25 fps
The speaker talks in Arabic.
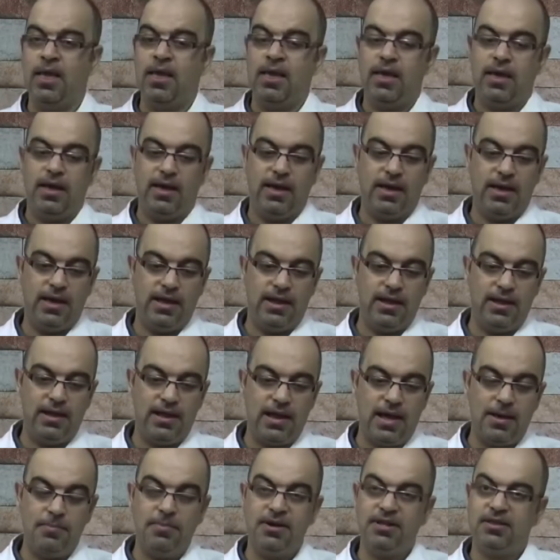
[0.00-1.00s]
آه،
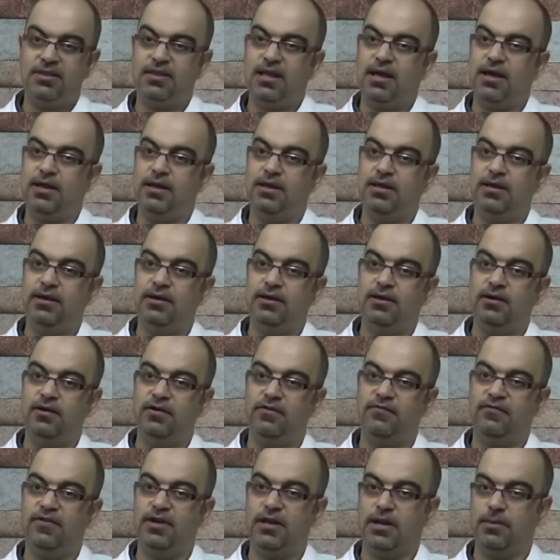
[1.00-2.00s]
الأمر الثاني
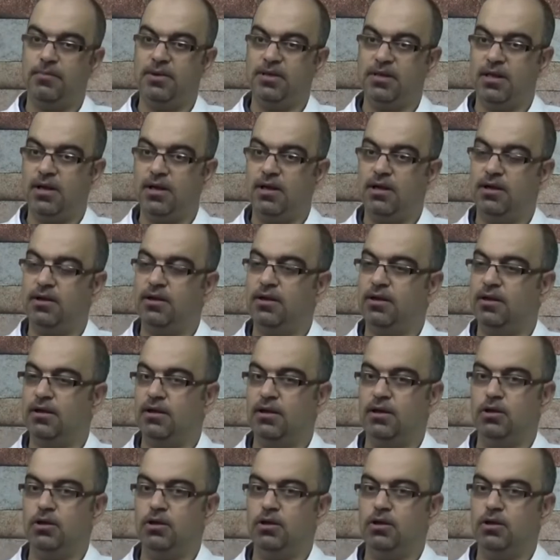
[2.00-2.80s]
آه، في رمضان